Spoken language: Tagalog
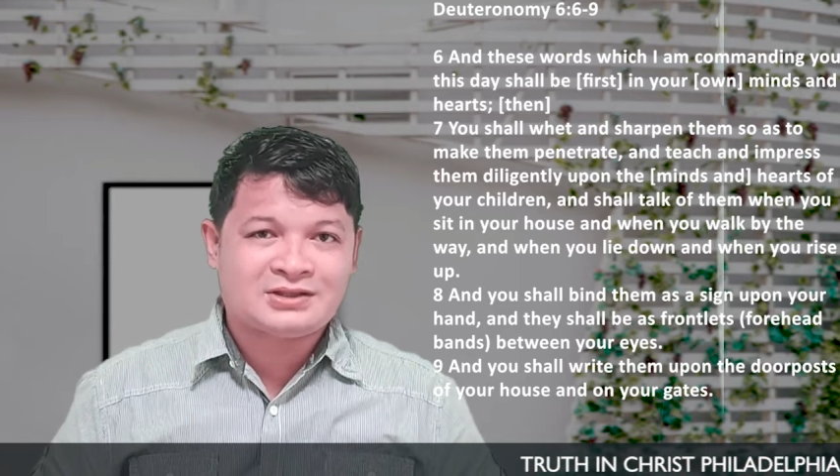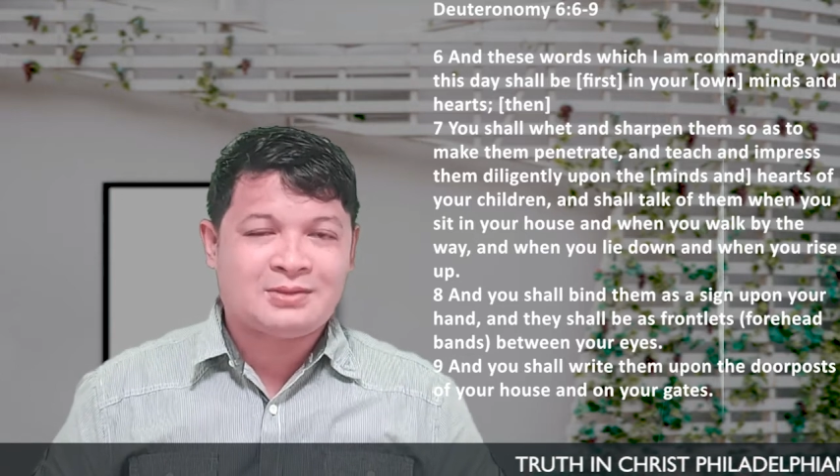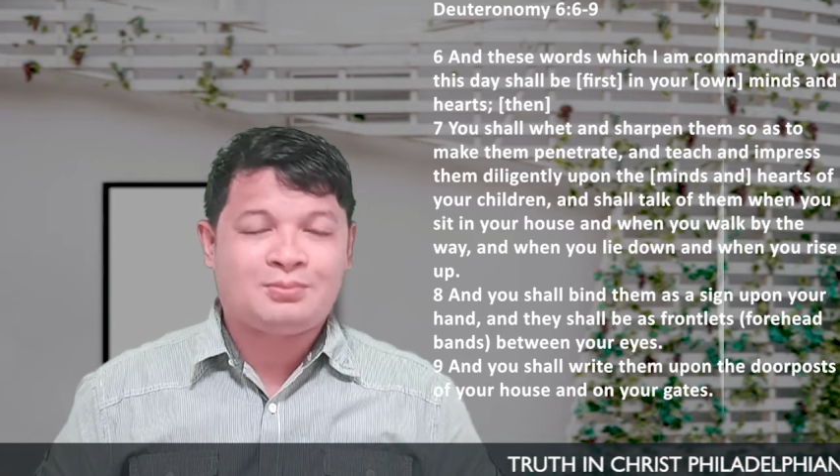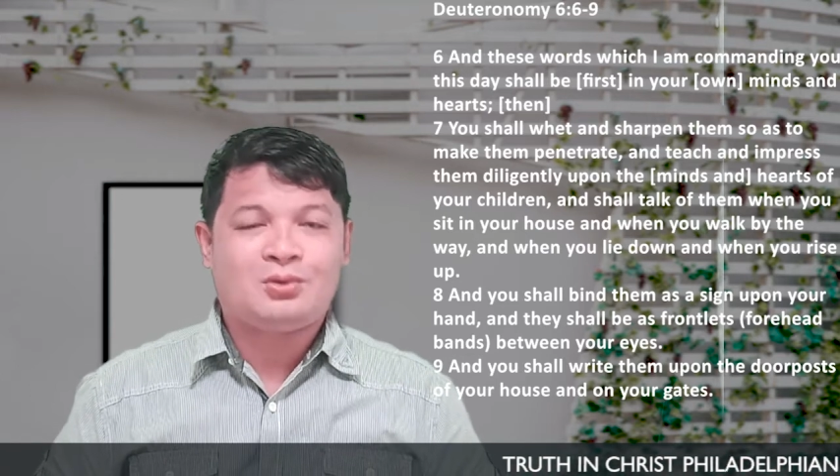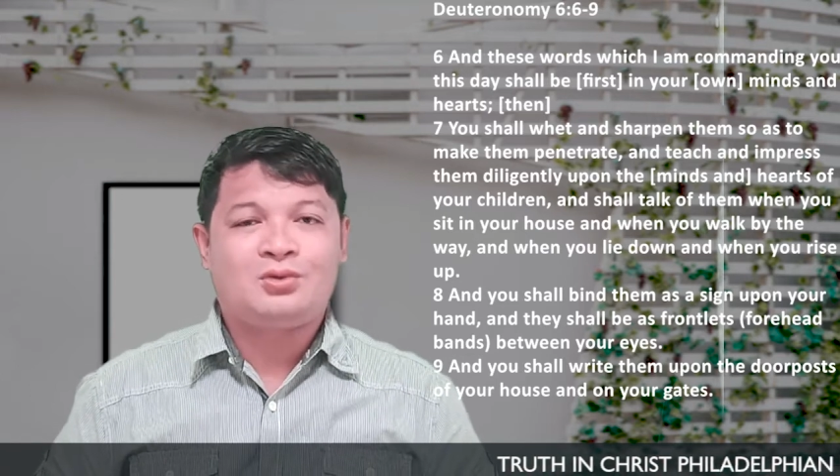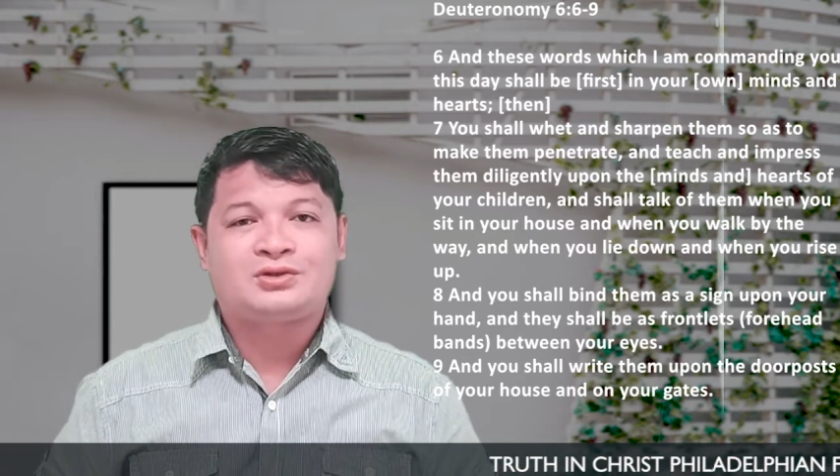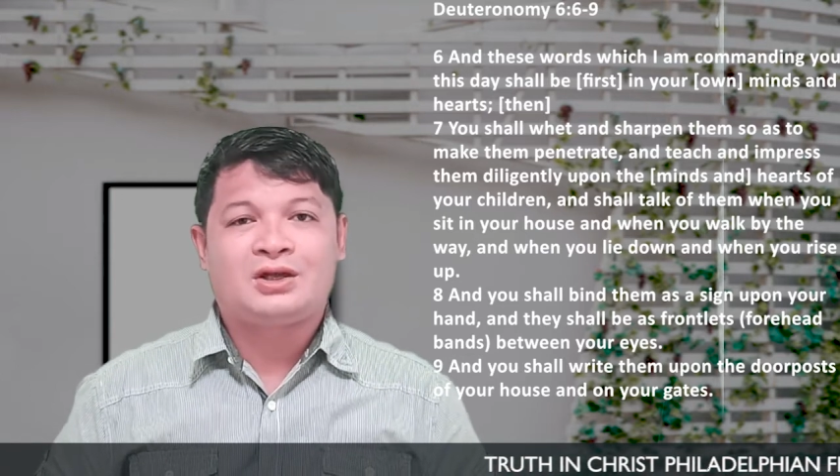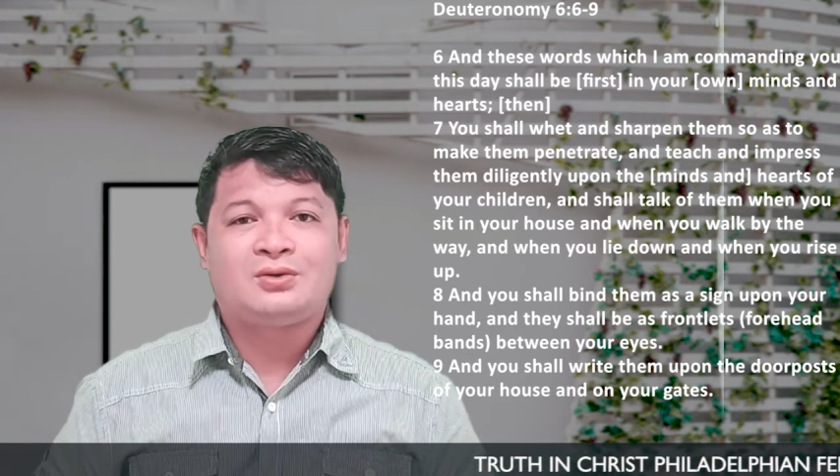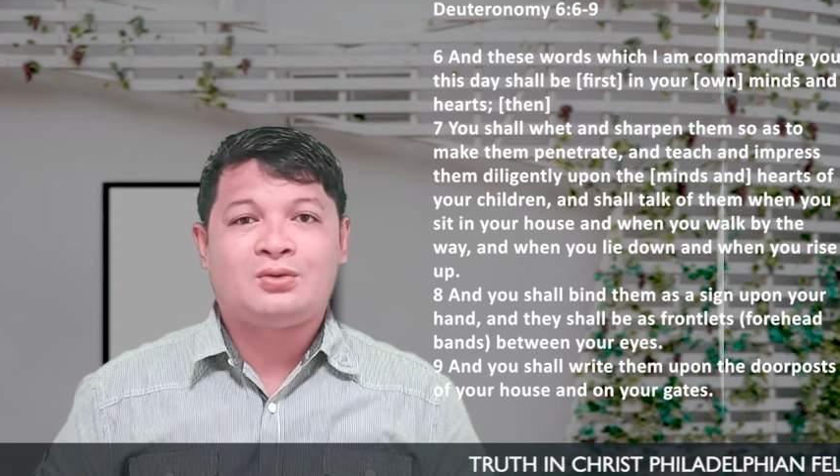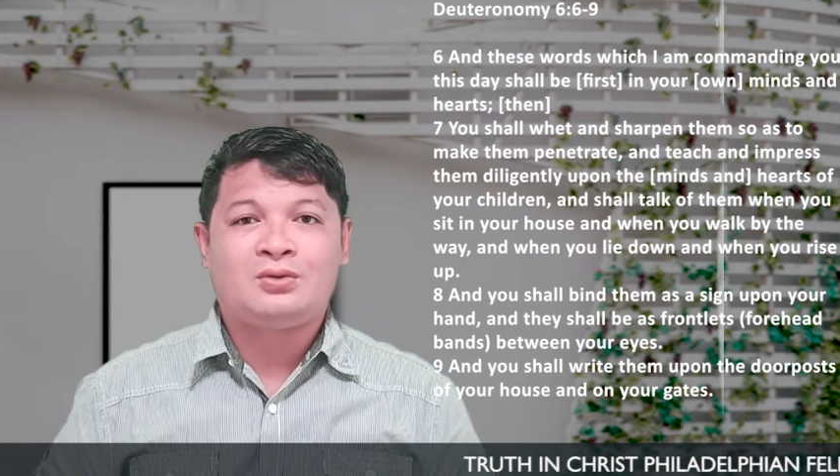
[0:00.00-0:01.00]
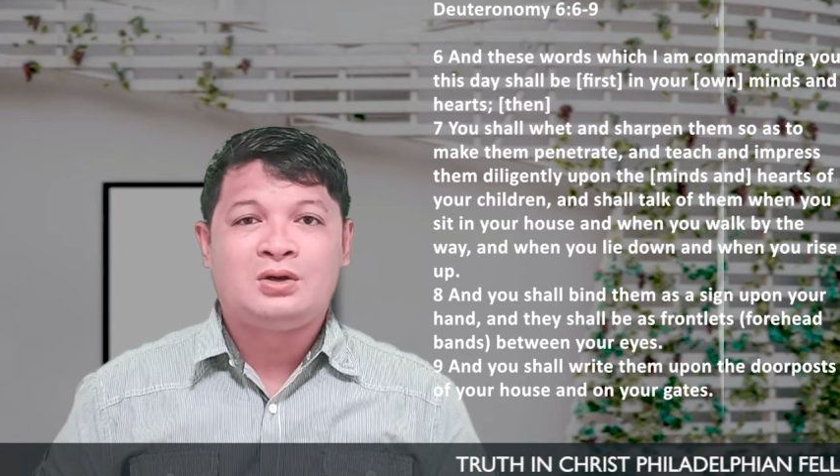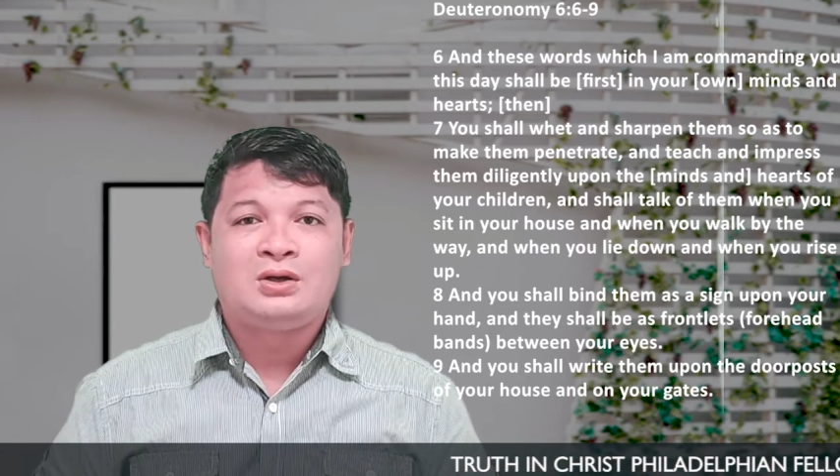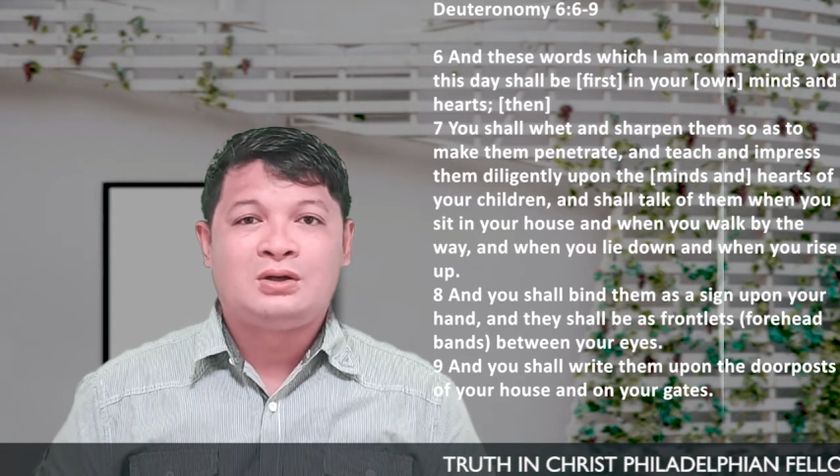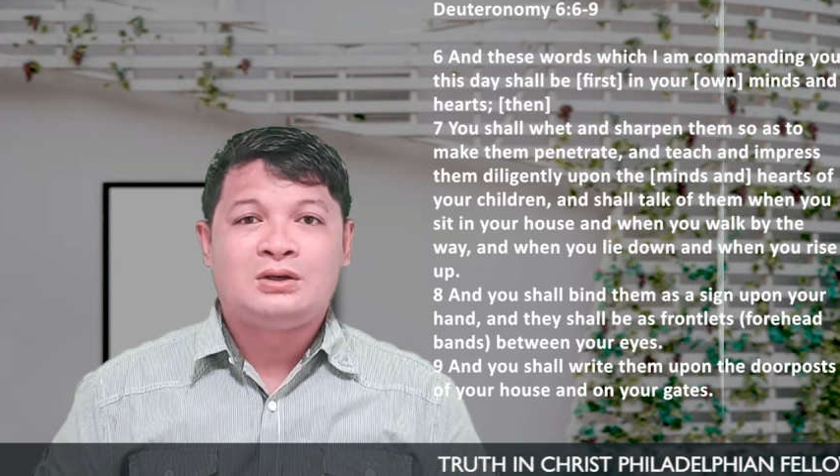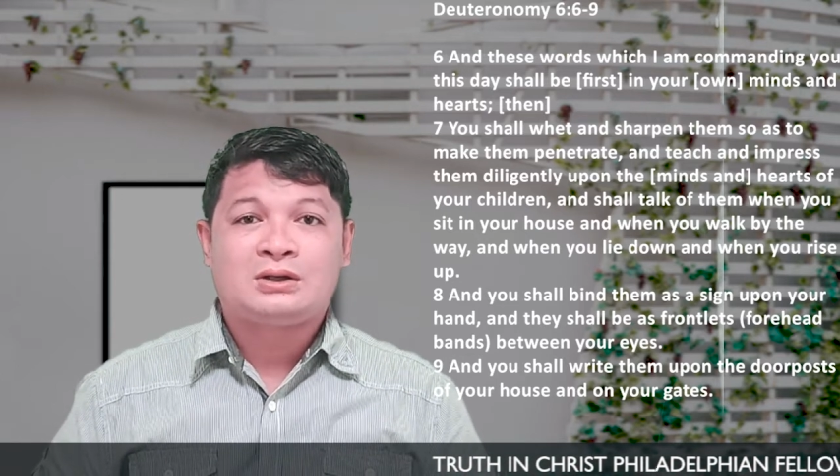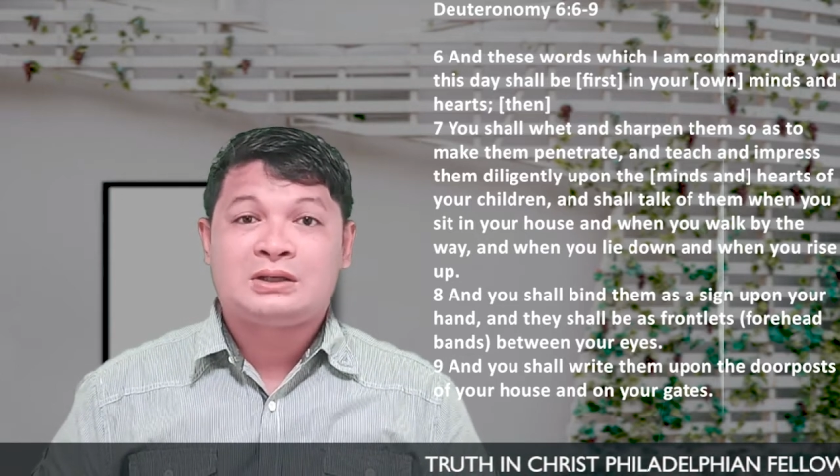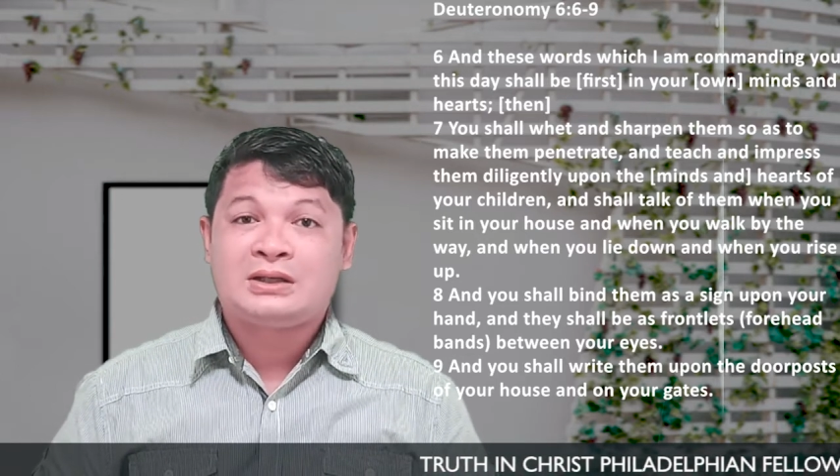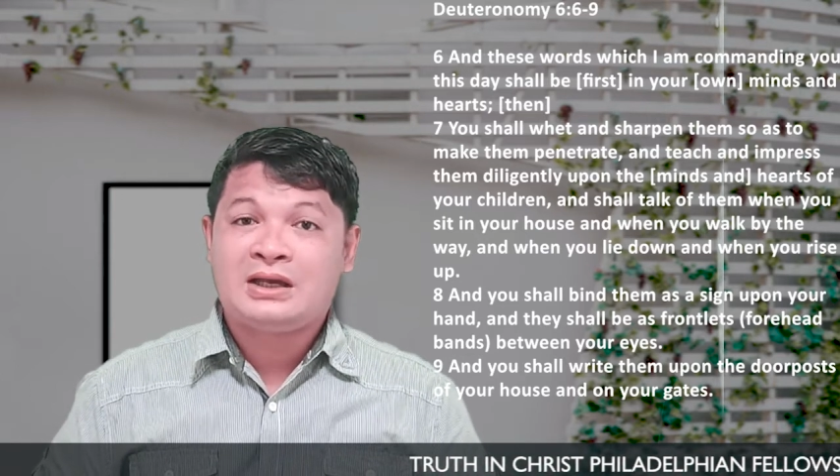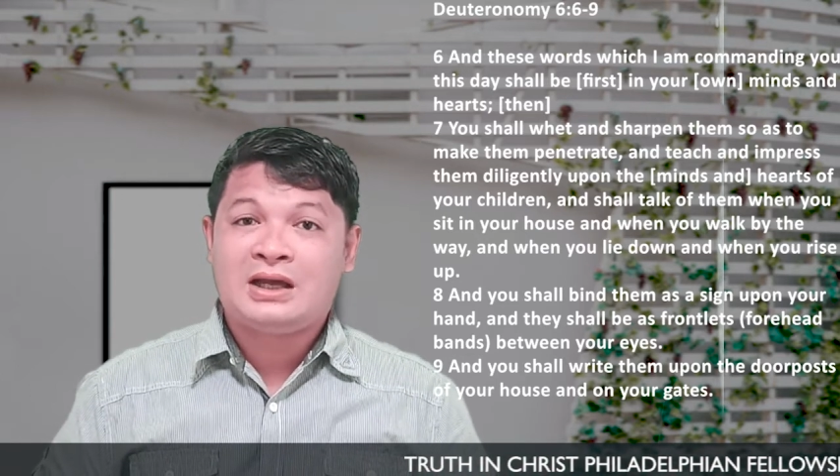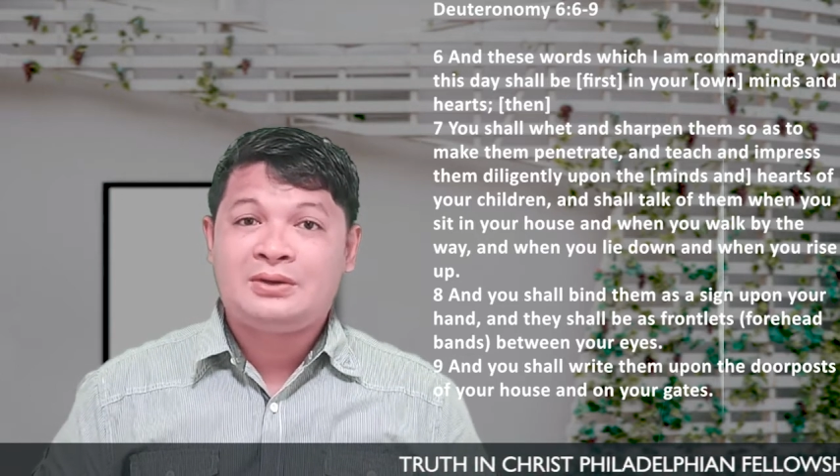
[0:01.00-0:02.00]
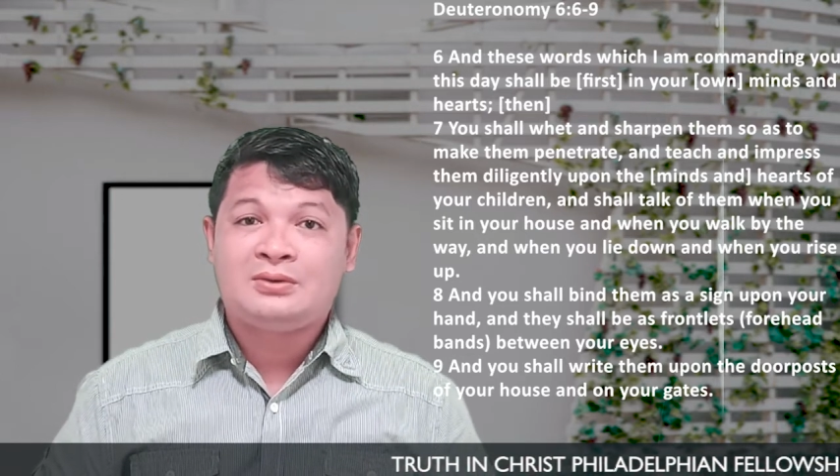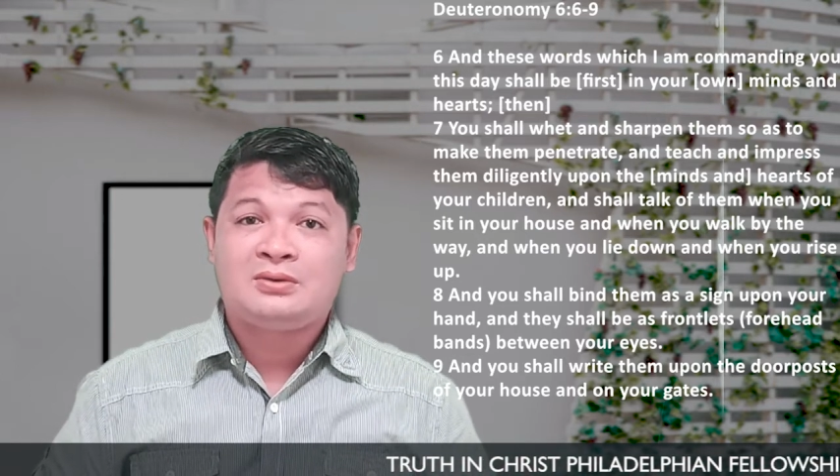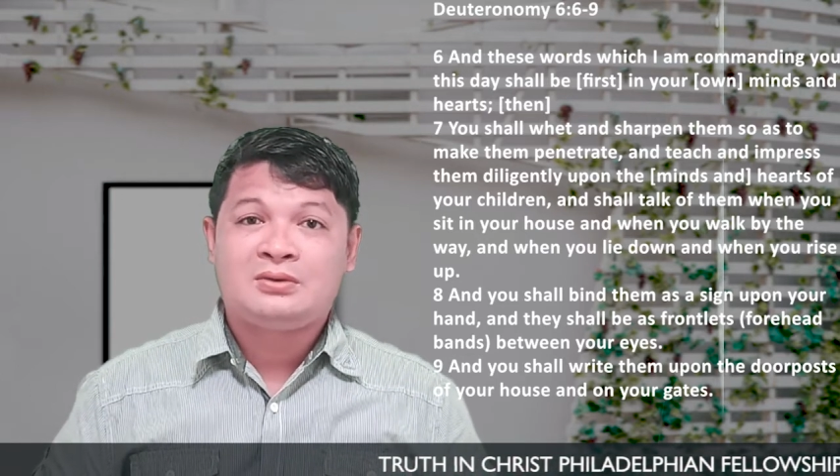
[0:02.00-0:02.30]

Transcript: sa pulong sa Ginoo kaya nga no,